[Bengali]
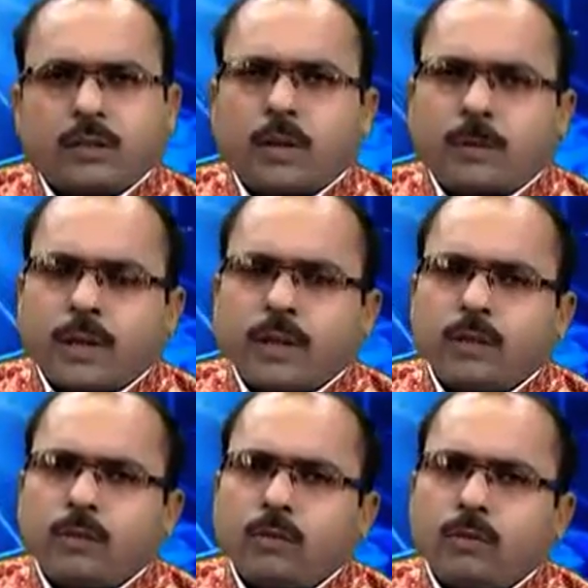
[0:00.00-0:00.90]
সবটাই
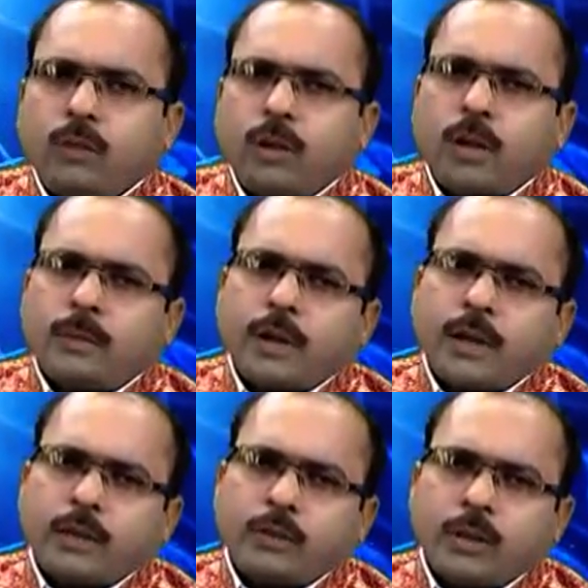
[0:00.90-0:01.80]
কিন্তু আপনার
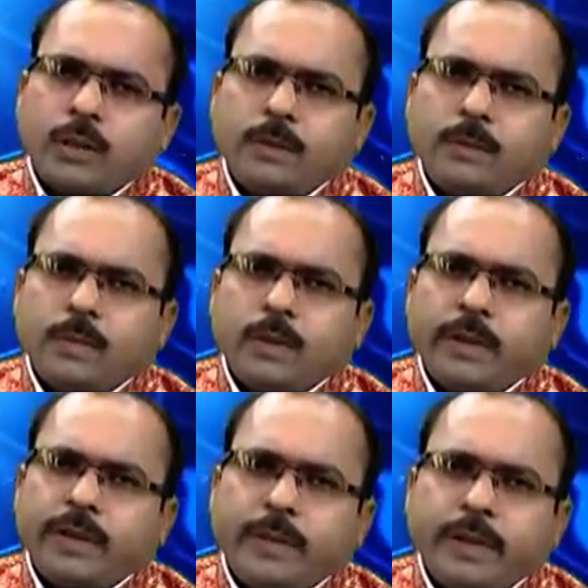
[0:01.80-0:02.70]
অ্যাকচুয়ালি
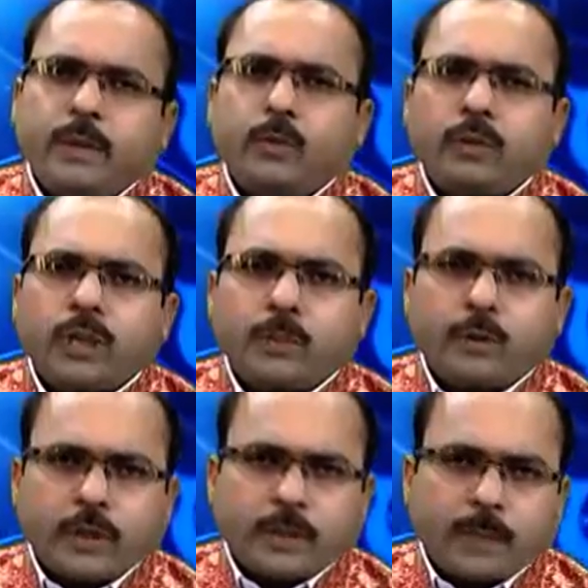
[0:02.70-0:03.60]
রেমিডির মধ্যেই
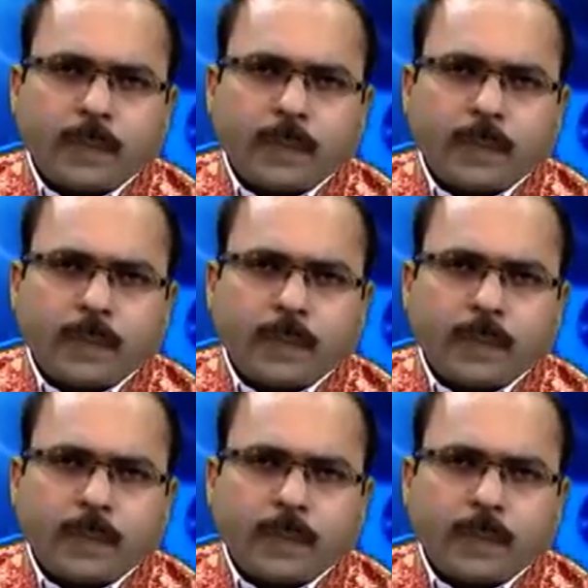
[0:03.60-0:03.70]
পড়ে